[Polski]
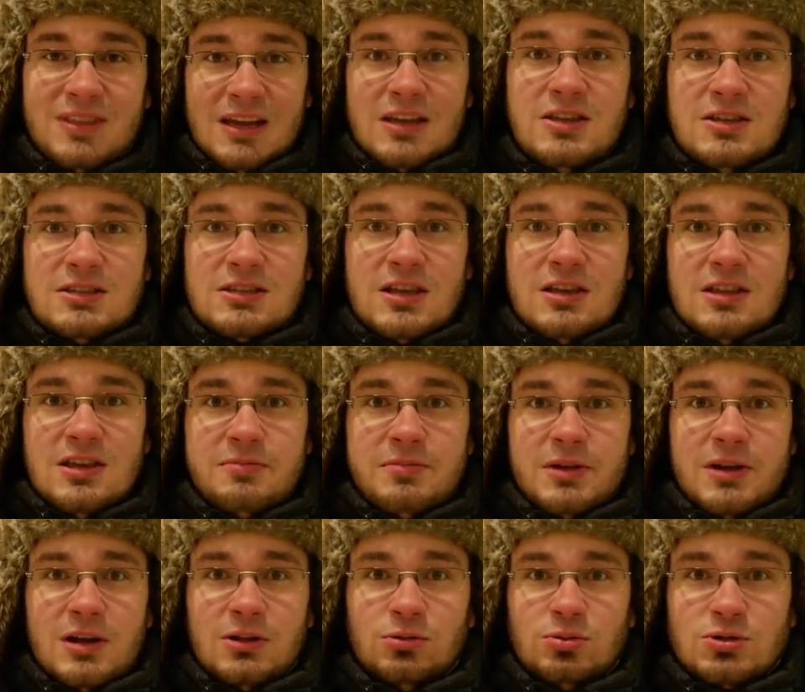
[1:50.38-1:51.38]
tak niskiej
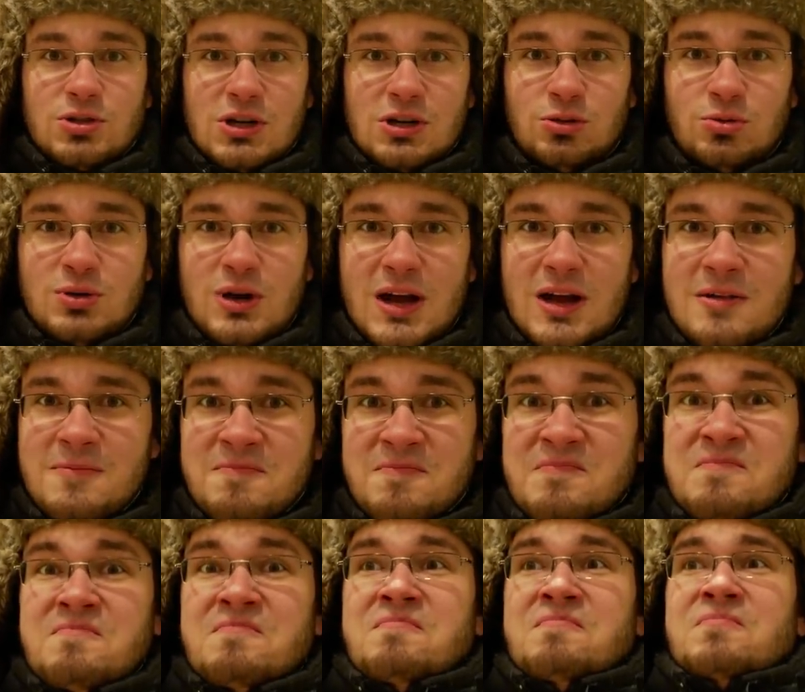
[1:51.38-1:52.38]
temperaturze, która
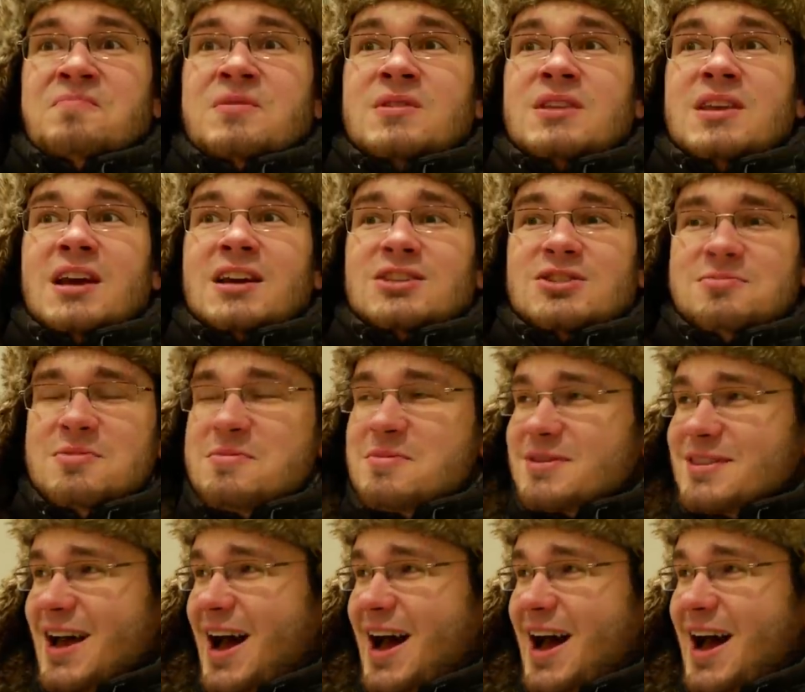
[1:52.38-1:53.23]
jak zrobimy,